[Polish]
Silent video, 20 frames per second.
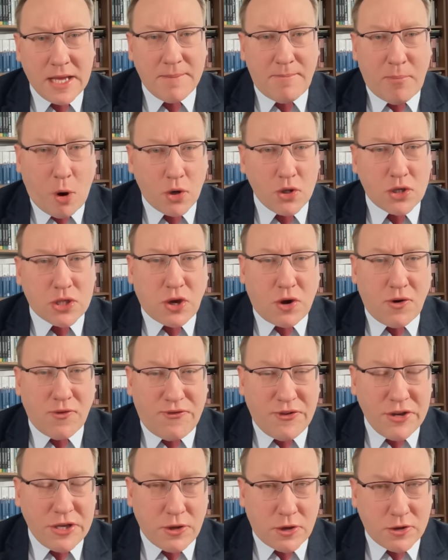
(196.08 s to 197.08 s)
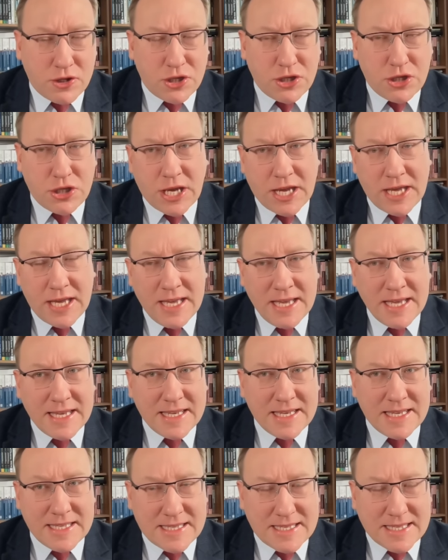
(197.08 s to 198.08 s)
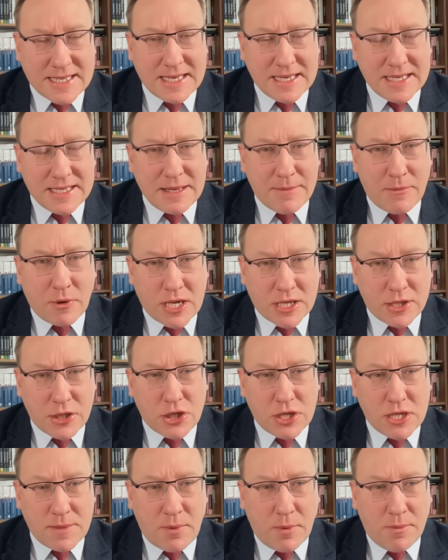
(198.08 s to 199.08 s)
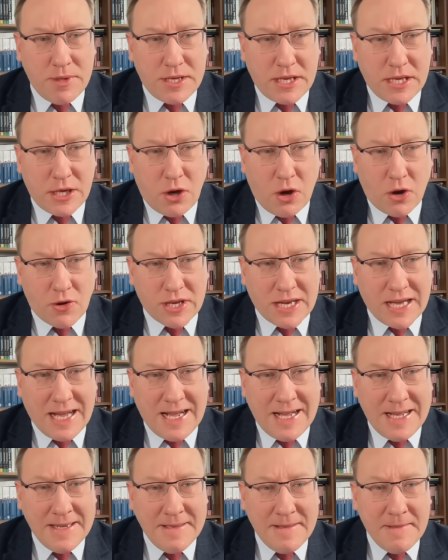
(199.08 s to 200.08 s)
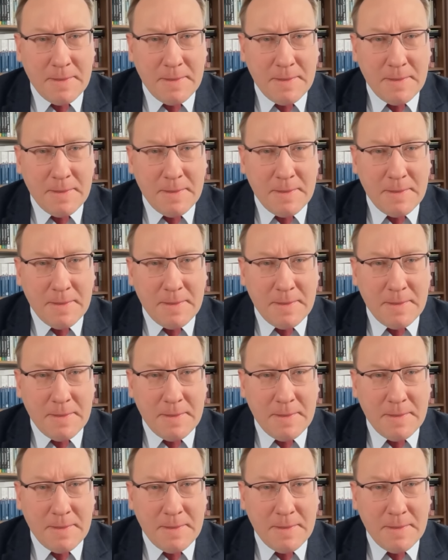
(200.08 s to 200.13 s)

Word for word: Polsko wynoś się z Demokratycznej Republiki Konga